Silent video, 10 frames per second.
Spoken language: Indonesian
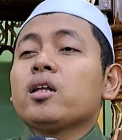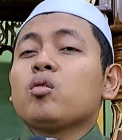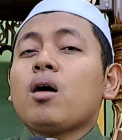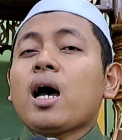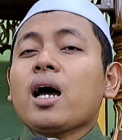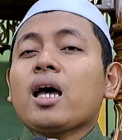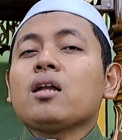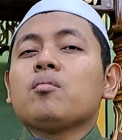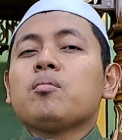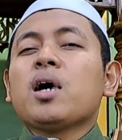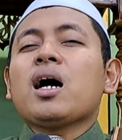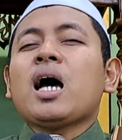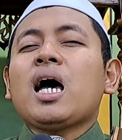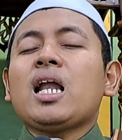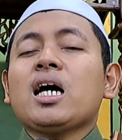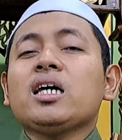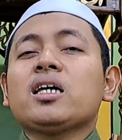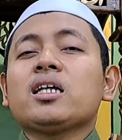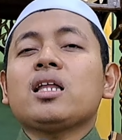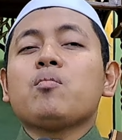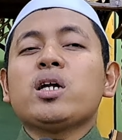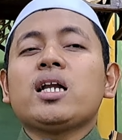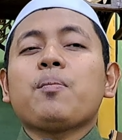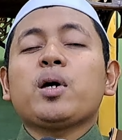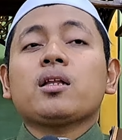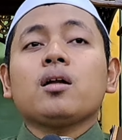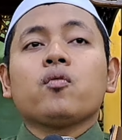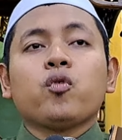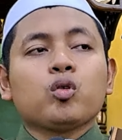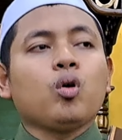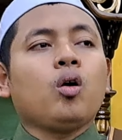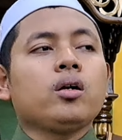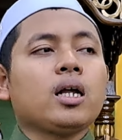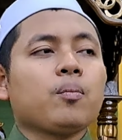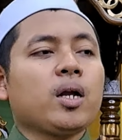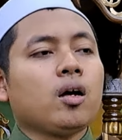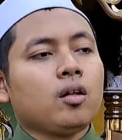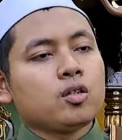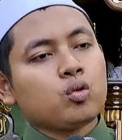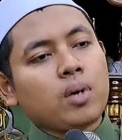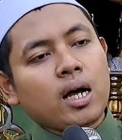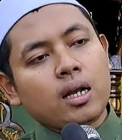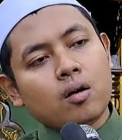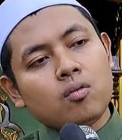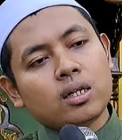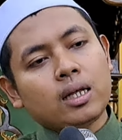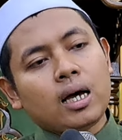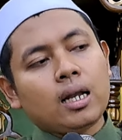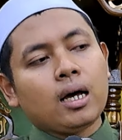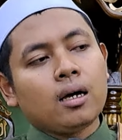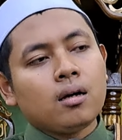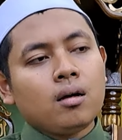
itu akan menghalangi kita mendapatkan futuh daripada Allah Subhanahu wa taala.